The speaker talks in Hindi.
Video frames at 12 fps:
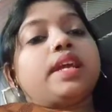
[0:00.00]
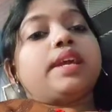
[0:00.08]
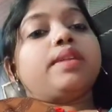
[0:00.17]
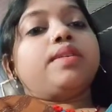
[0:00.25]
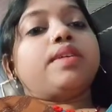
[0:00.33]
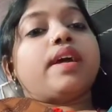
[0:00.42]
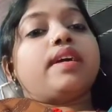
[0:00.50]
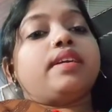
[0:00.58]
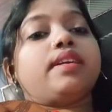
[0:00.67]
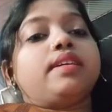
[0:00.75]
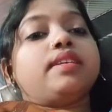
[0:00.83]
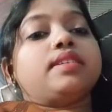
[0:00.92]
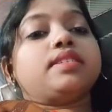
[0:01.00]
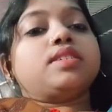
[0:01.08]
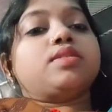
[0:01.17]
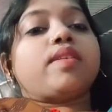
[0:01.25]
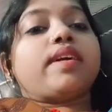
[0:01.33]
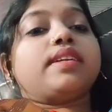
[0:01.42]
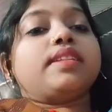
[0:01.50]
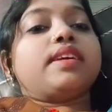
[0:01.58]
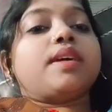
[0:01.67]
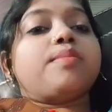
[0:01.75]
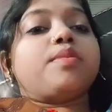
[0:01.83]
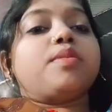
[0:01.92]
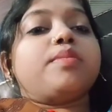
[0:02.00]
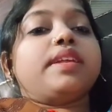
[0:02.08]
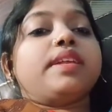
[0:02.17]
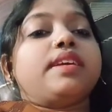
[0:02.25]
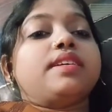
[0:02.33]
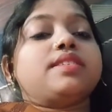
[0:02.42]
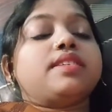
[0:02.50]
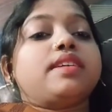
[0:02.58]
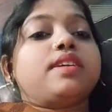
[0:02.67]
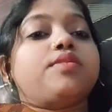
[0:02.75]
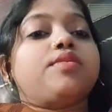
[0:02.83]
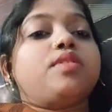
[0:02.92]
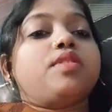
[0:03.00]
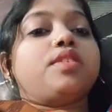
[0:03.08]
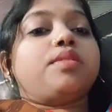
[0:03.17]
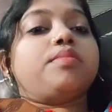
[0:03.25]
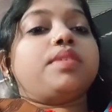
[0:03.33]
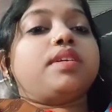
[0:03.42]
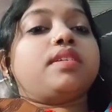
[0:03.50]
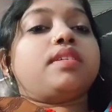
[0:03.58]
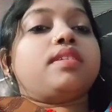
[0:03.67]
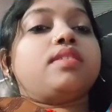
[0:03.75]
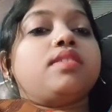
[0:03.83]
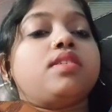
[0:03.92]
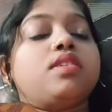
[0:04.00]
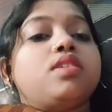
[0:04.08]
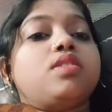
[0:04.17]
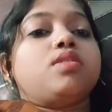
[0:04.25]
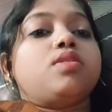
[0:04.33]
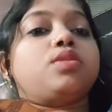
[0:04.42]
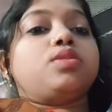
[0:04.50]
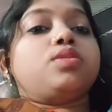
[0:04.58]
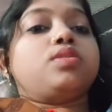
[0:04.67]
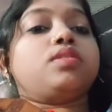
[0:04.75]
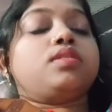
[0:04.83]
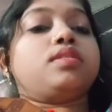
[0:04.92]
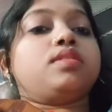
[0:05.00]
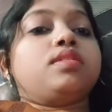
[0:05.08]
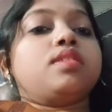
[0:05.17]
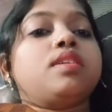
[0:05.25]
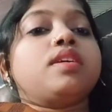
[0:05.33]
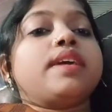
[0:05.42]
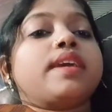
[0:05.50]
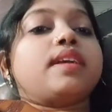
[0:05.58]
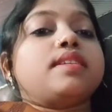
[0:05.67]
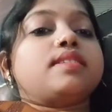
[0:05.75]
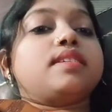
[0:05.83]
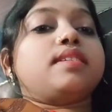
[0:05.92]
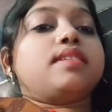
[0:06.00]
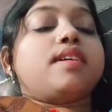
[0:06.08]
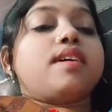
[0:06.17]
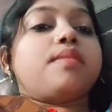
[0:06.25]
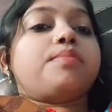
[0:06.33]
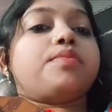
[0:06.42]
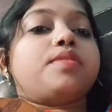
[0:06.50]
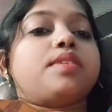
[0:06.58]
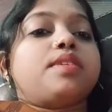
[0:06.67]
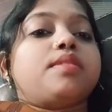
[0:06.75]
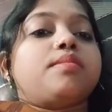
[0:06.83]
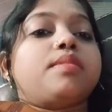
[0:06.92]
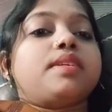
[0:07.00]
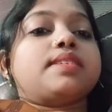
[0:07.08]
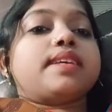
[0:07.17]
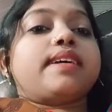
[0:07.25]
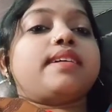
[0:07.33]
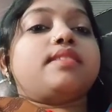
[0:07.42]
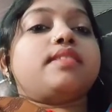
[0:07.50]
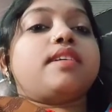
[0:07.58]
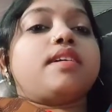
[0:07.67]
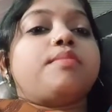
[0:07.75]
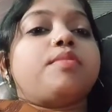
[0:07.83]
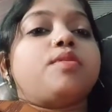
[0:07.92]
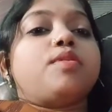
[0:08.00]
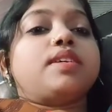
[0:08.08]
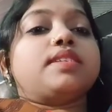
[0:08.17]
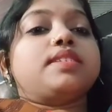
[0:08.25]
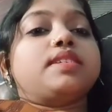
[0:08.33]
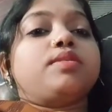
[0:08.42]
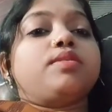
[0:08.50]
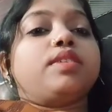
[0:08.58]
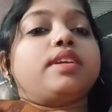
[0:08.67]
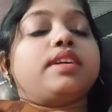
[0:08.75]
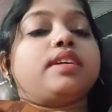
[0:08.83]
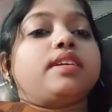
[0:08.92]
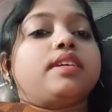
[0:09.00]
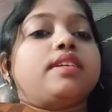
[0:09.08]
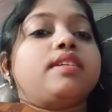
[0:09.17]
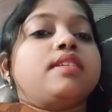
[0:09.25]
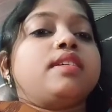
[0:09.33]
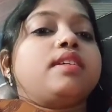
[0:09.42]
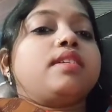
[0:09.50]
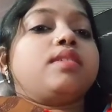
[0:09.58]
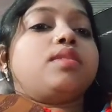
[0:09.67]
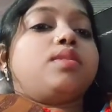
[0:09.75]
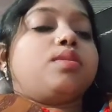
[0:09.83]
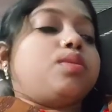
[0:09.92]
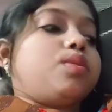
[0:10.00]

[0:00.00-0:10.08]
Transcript: हेलो गाइस स्वागत है आपको मेरे इस नए व्लॉग में और कैसे हैं आप सब आशा करते हैं आप लोग अच्छे होंगे तो